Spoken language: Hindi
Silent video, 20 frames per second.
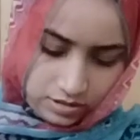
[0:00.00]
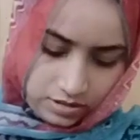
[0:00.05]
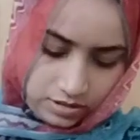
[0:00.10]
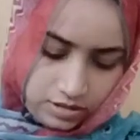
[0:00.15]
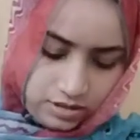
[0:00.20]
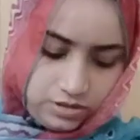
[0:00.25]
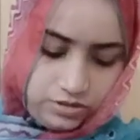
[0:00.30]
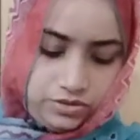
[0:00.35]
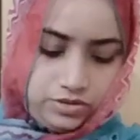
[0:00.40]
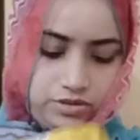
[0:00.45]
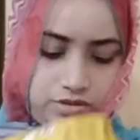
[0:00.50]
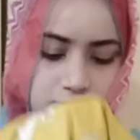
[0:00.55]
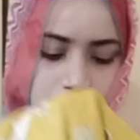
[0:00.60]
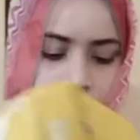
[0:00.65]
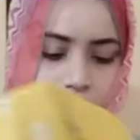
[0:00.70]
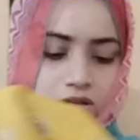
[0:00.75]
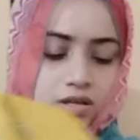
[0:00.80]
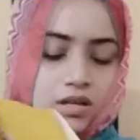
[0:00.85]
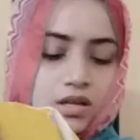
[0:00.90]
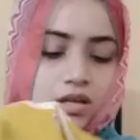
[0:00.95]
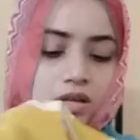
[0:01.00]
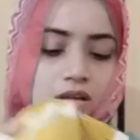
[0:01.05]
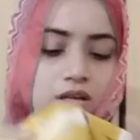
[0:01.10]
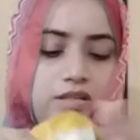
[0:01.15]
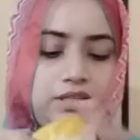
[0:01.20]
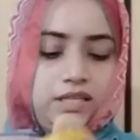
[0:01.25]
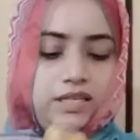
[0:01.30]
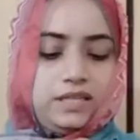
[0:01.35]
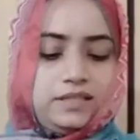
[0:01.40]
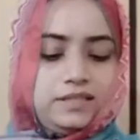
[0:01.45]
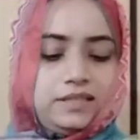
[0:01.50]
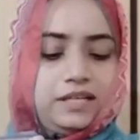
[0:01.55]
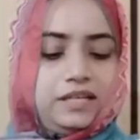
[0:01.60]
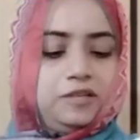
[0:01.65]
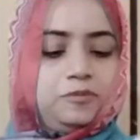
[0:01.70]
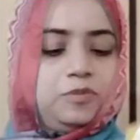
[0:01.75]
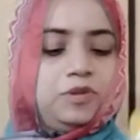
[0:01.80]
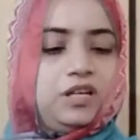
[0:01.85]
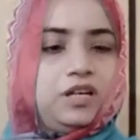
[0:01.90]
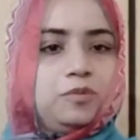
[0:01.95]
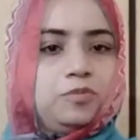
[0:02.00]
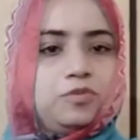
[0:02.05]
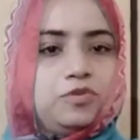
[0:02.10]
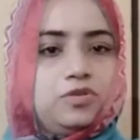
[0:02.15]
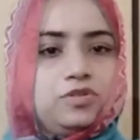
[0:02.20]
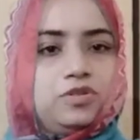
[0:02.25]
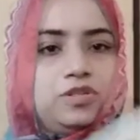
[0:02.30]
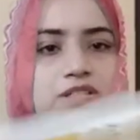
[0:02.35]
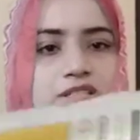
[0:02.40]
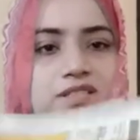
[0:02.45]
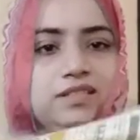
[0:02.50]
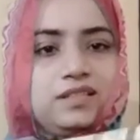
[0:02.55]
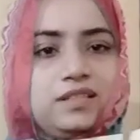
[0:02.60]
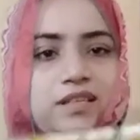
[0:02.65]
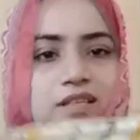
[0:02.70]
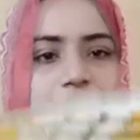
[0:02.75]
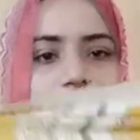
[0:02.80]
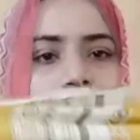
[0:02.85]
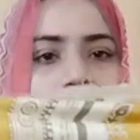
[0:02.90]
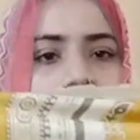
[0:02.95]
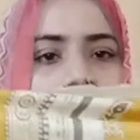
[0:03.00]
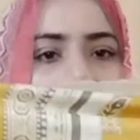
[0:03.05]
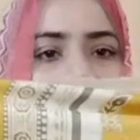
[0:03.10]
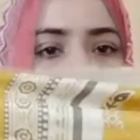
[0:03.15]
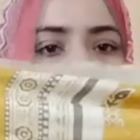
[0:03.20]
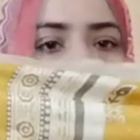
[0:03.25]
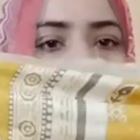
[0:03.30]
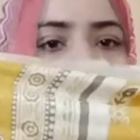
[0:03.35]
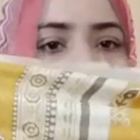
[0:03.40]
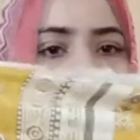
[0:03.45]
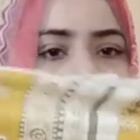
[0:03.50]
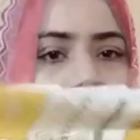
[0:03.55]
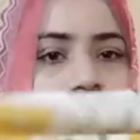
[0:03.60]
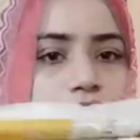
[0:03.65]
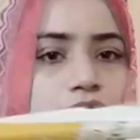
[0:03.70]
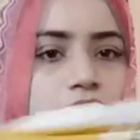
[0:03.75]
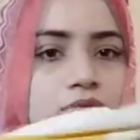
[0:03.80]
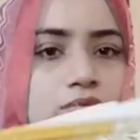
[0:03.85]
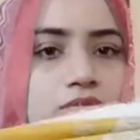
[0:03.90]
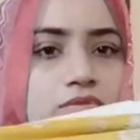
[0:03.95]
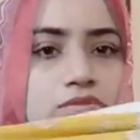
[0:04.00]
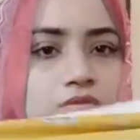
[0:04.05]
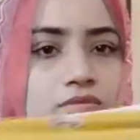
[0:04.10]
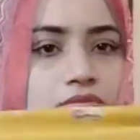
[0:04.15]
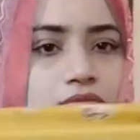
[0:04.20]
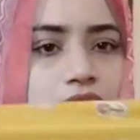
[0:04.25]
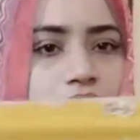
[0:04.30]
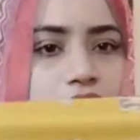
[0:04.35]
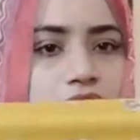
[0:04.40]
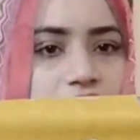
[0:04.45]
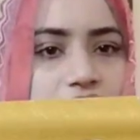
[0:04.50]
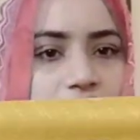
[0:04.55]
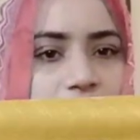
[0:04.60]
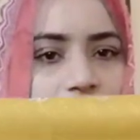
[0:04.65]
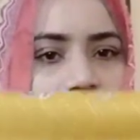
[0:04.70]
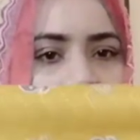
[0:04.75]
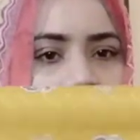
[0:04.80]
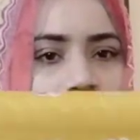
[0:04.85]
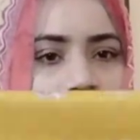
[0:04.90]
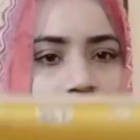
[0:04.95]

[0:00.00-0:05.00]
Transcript: अच्छा ये साइड पे आपको इसके बाजू ठीक है